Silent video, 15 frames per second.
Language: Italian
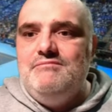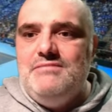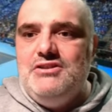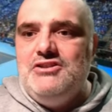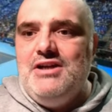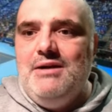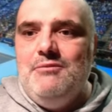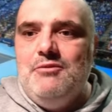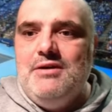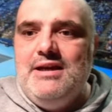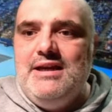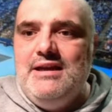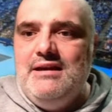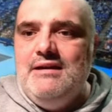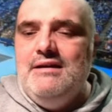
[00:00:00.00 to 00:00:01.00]
diciamo
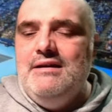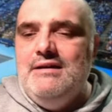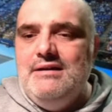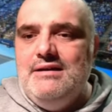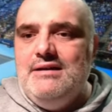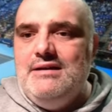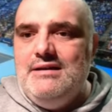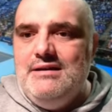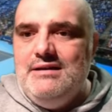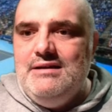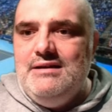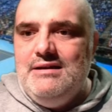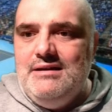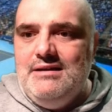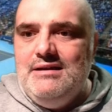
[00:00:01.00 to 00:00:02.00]
che
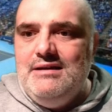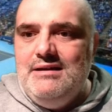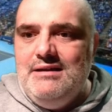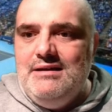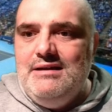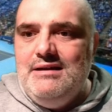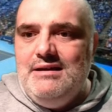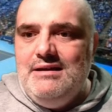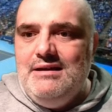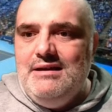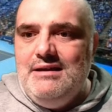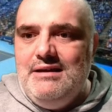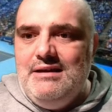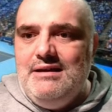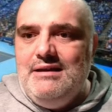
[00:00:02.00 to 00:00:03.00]

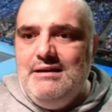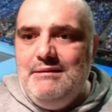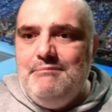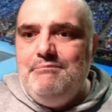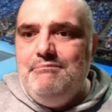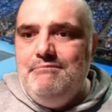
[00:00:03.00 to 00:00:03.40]
eh,